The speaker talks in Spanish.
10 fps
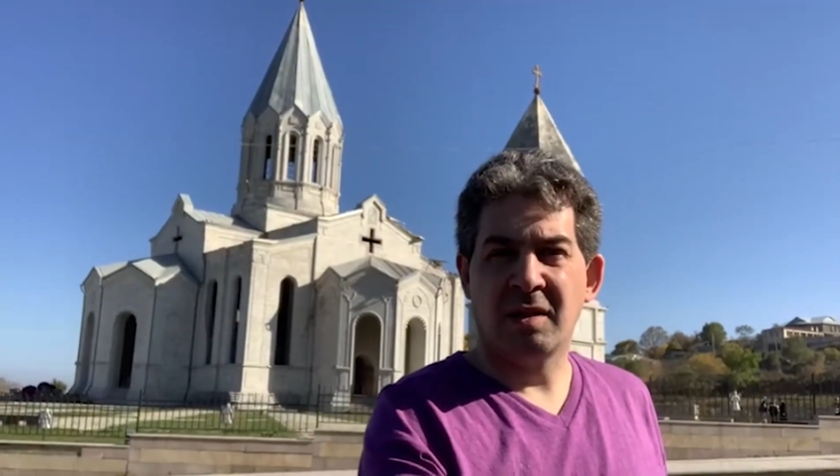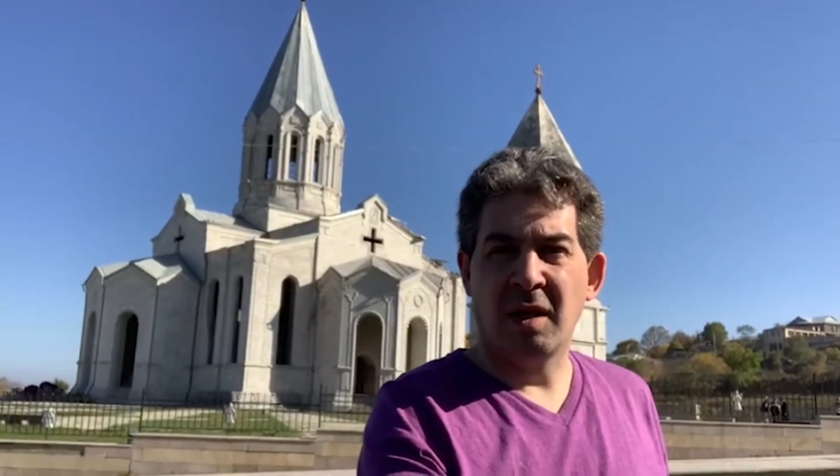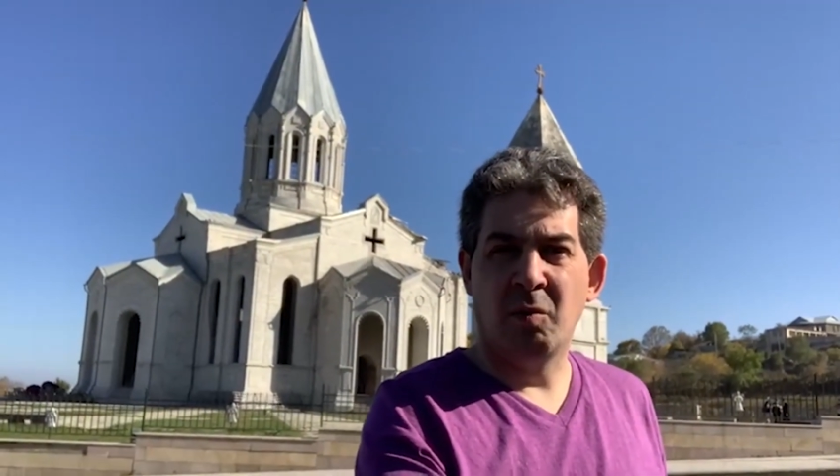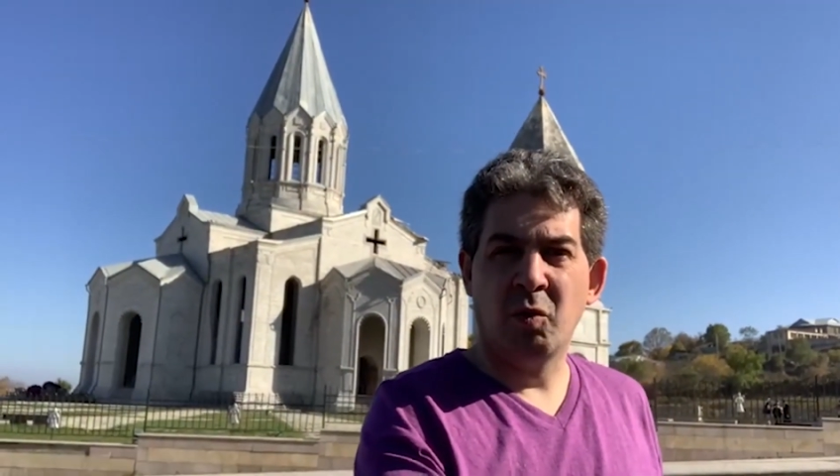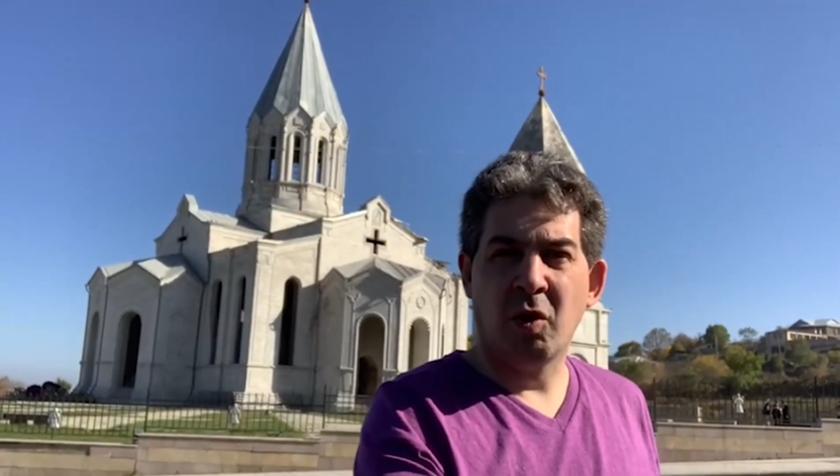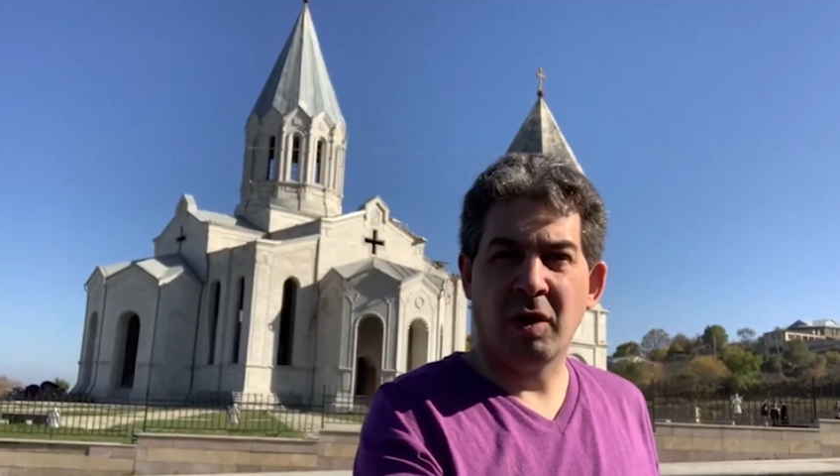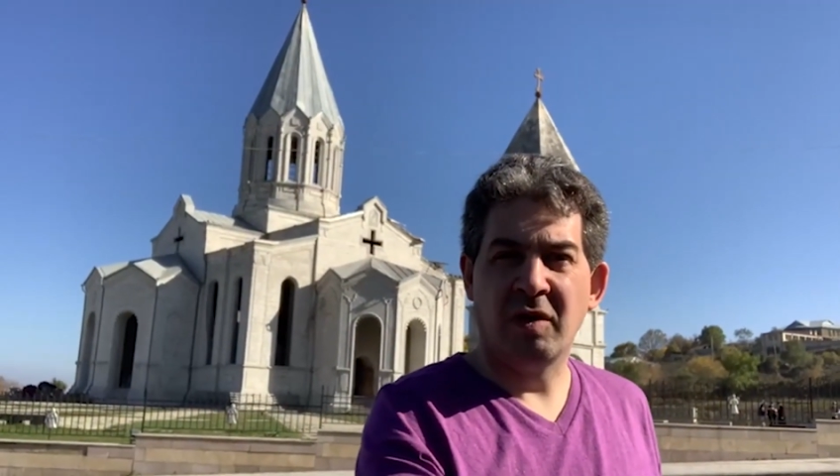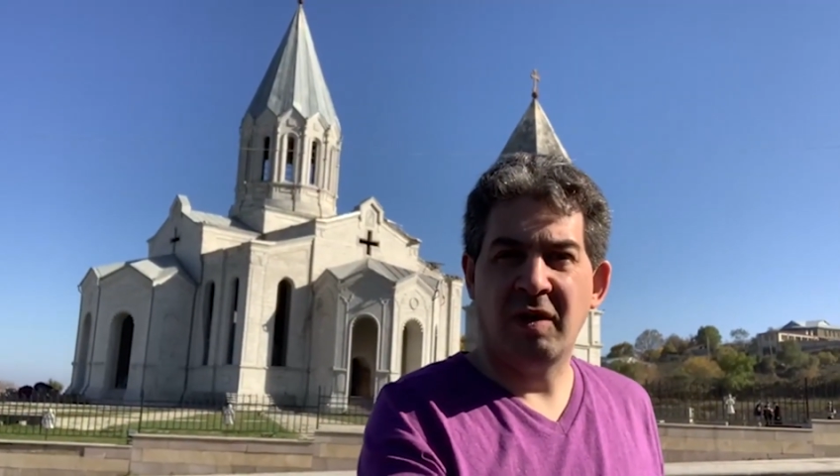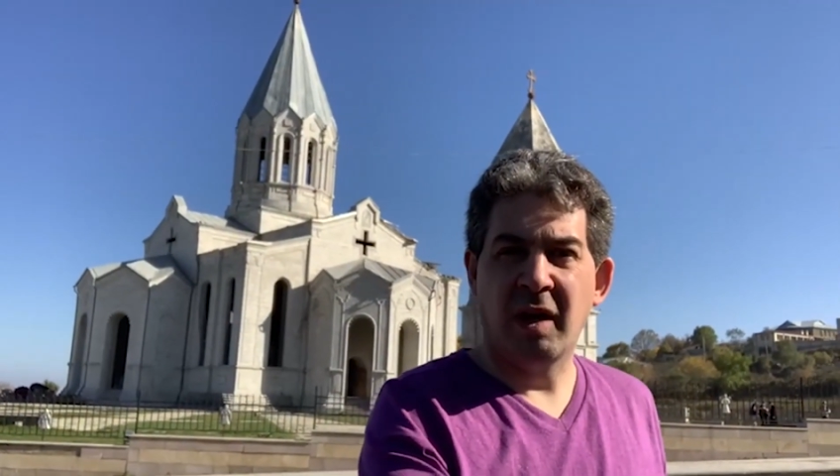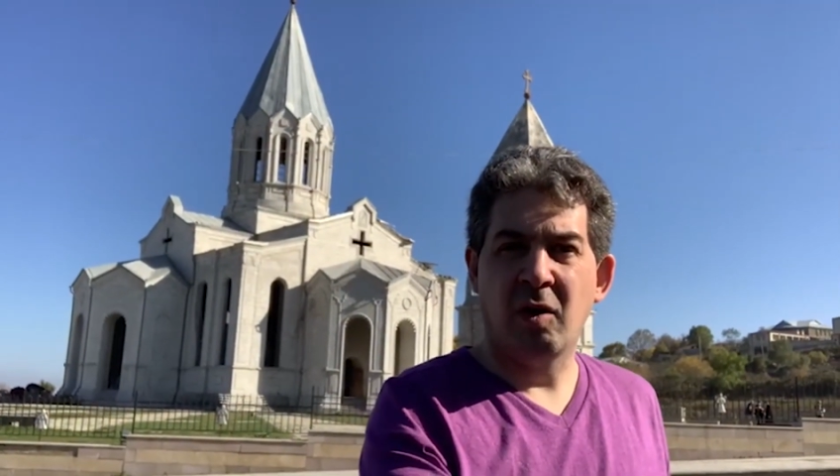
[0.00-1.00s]
del mundo
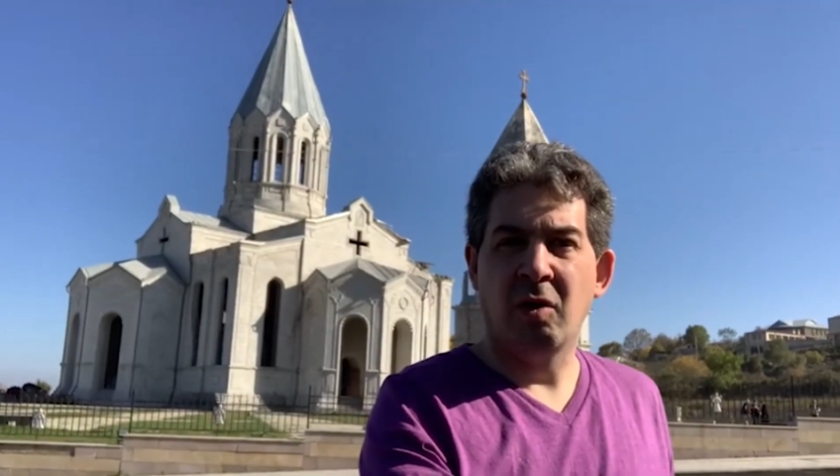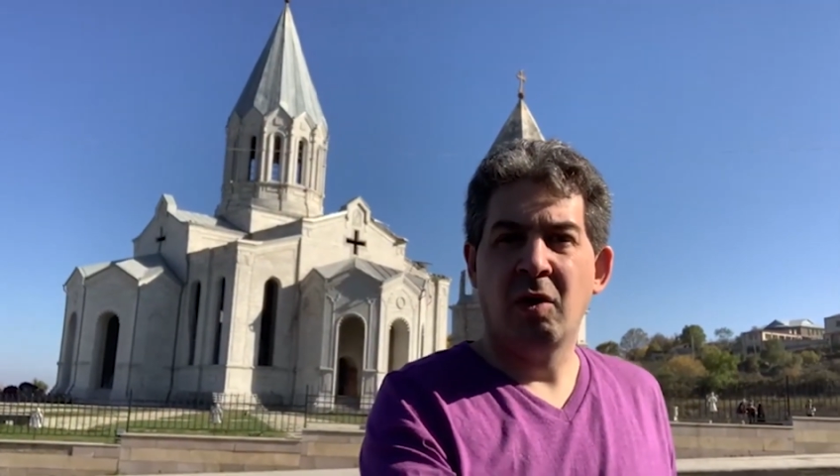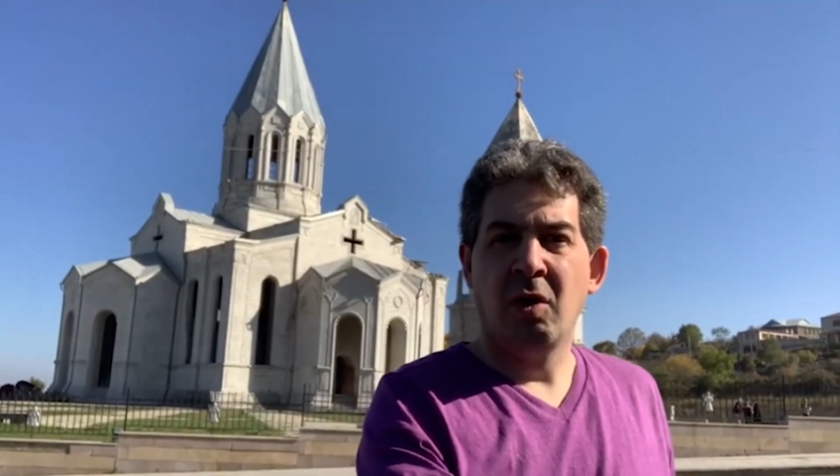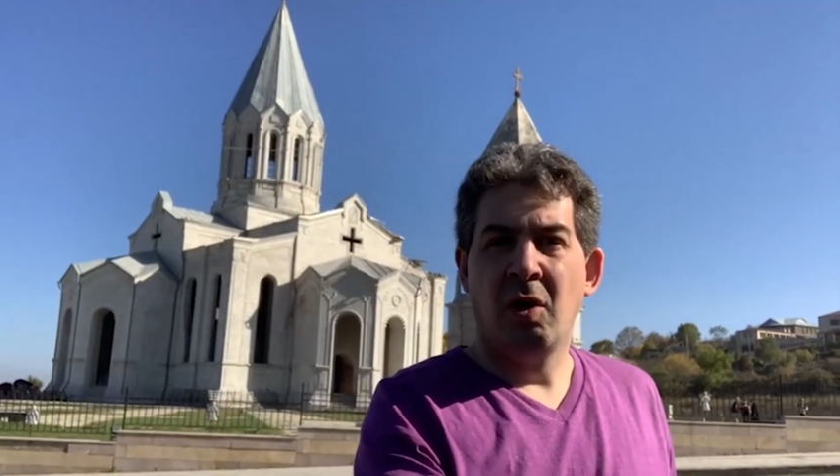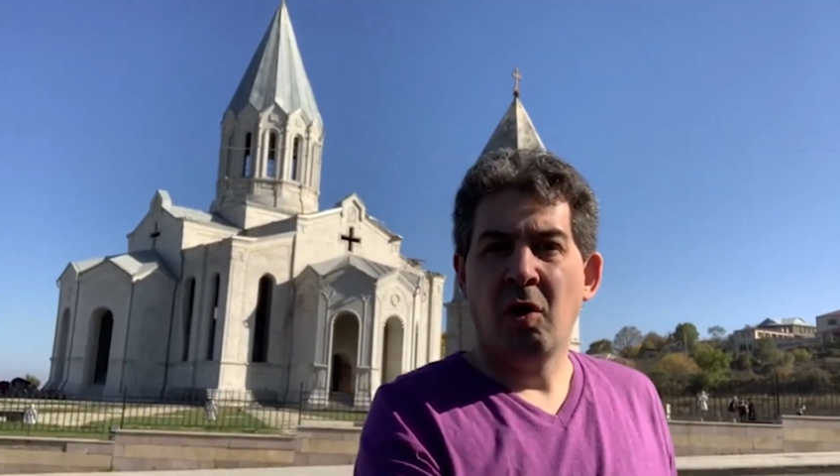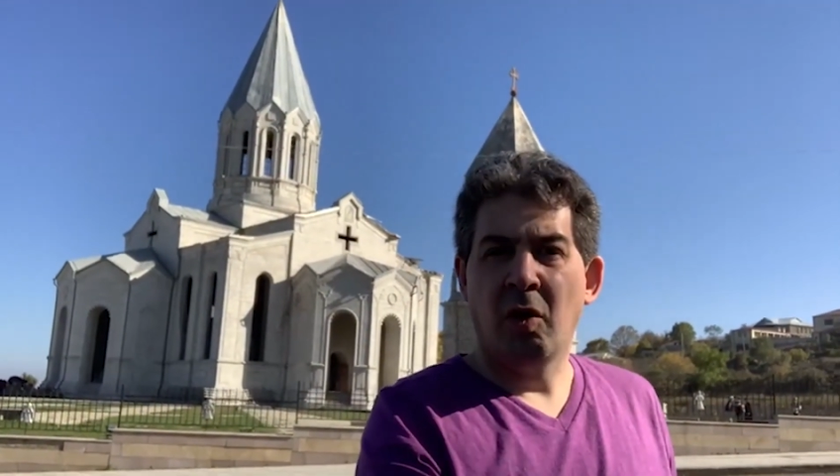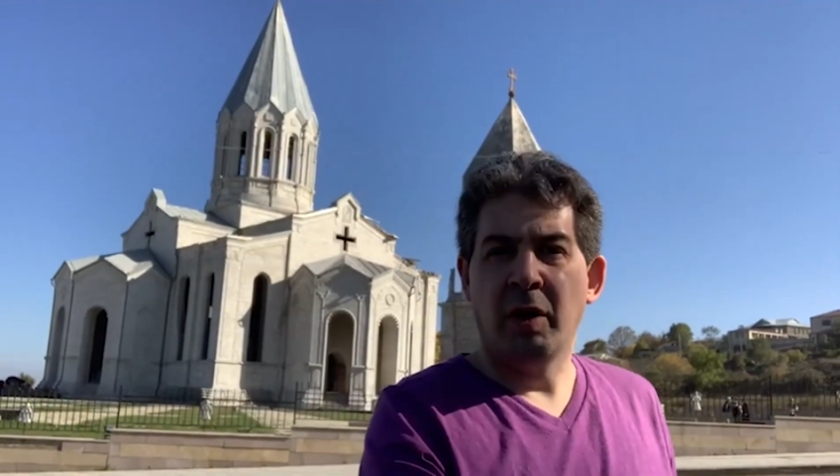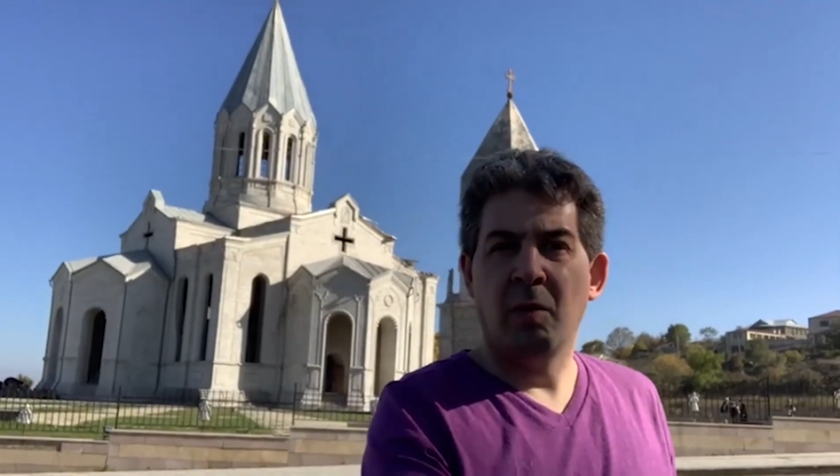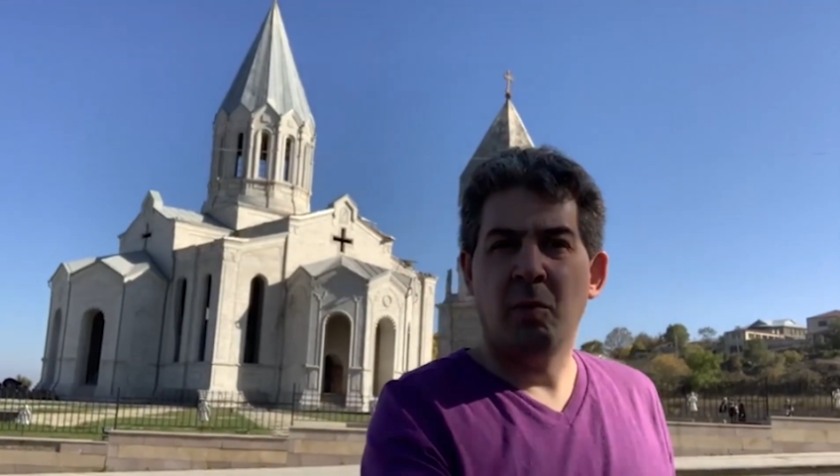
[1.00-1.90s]
cristiano con el